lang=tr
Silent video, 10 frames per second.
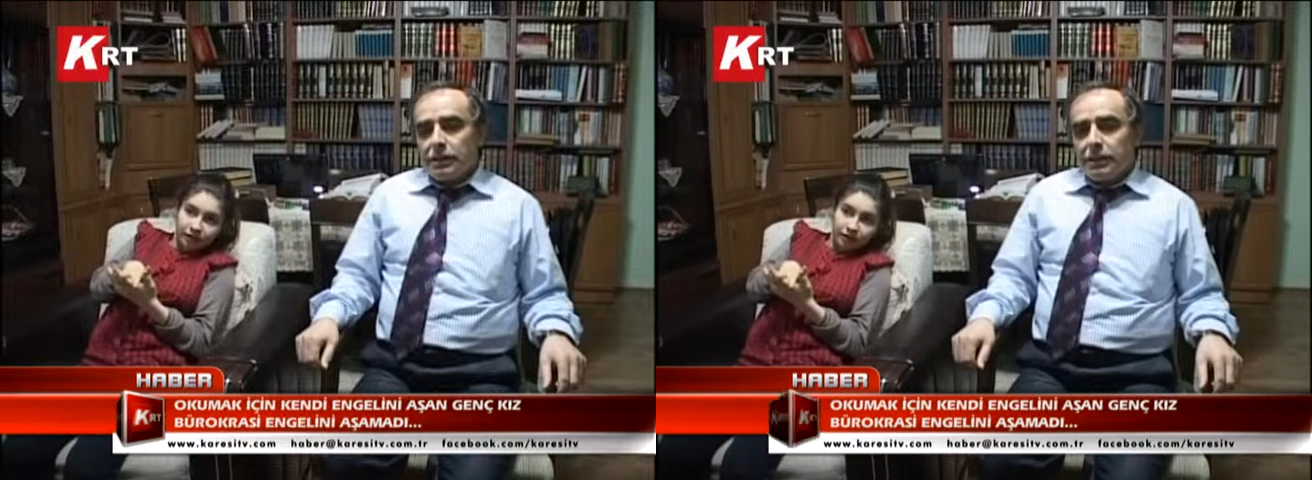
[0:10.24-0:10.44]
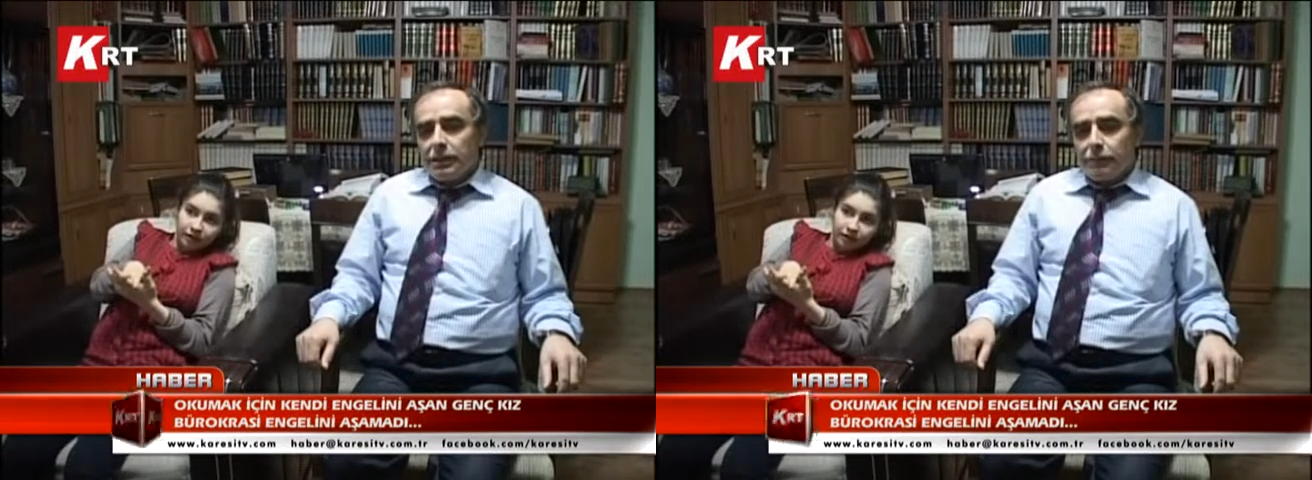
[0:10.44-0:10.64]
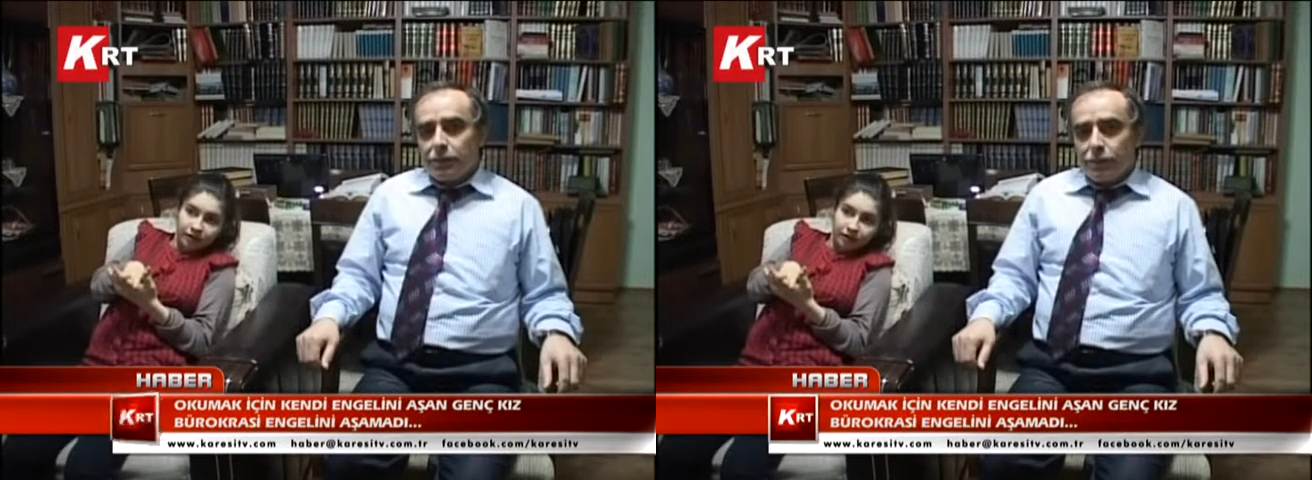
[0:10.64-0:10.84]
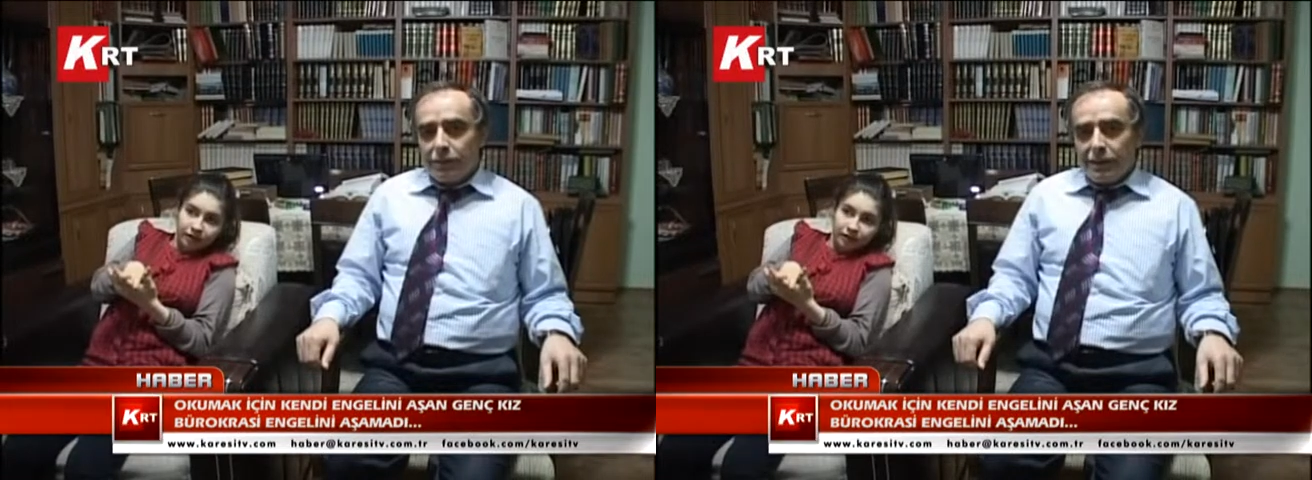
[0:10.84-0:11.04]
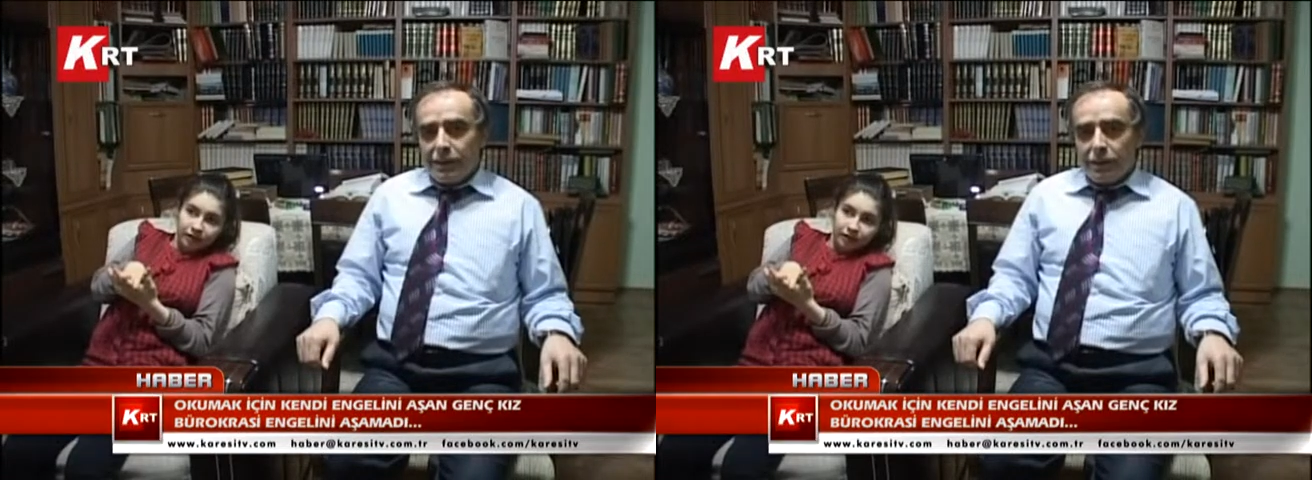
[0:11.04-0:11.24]
Çiğdem
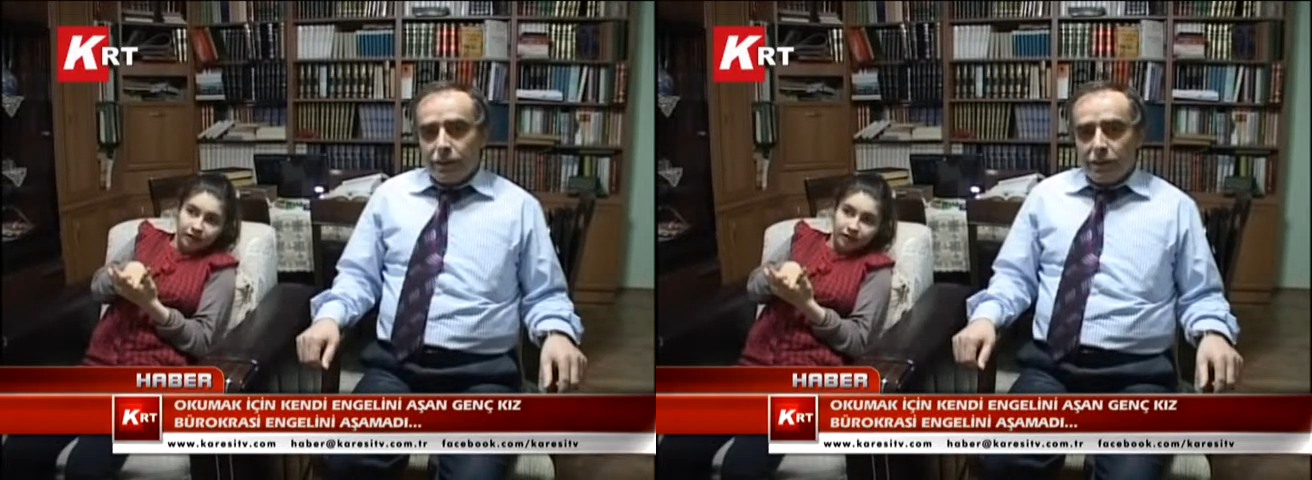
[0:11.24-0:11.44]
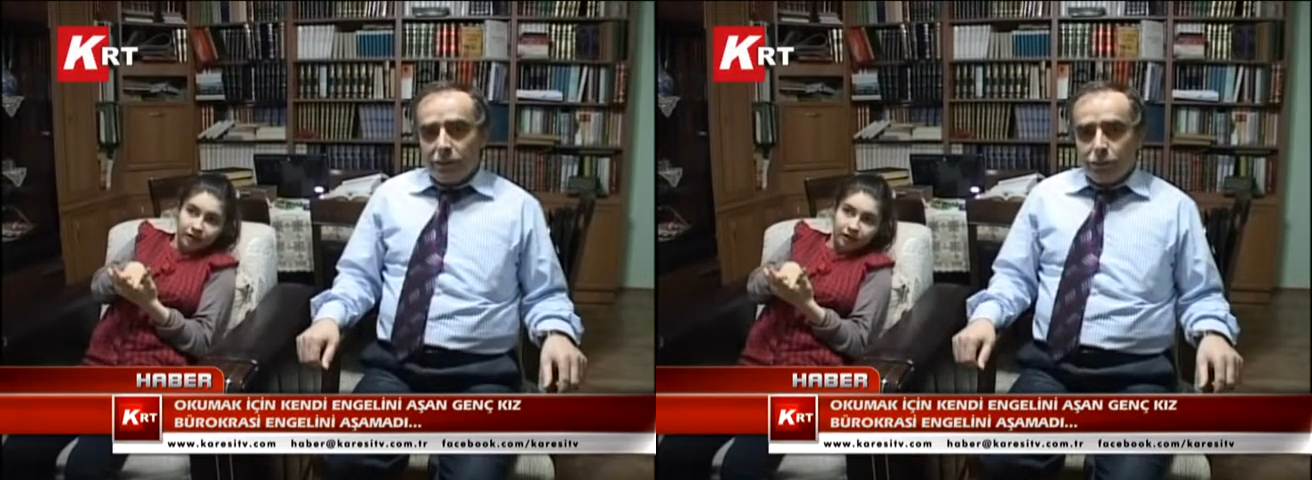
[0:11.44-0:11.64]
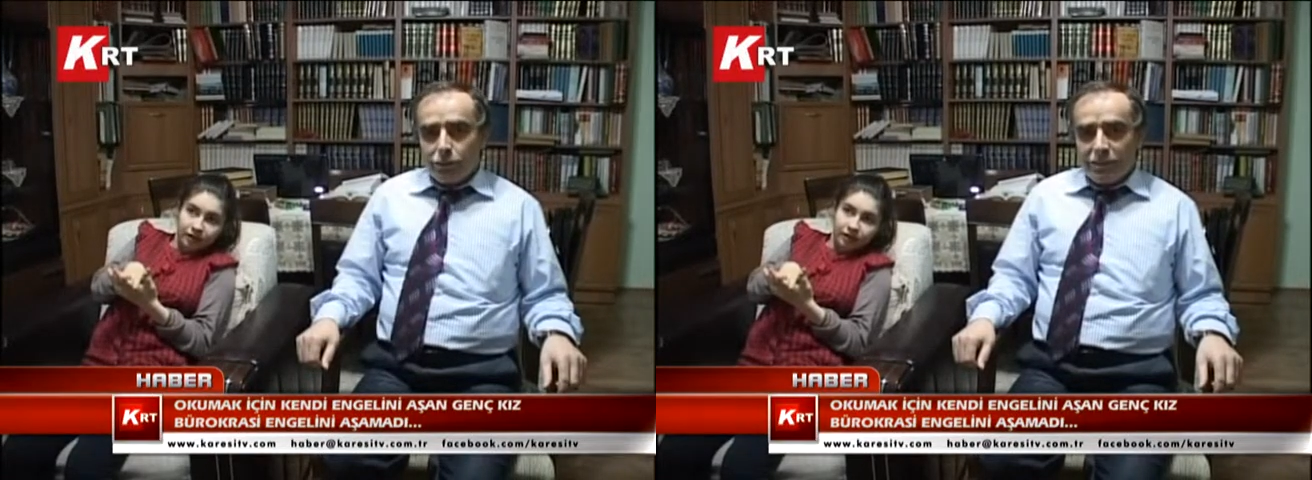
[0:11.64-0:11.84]
Batu Bey İlköğretim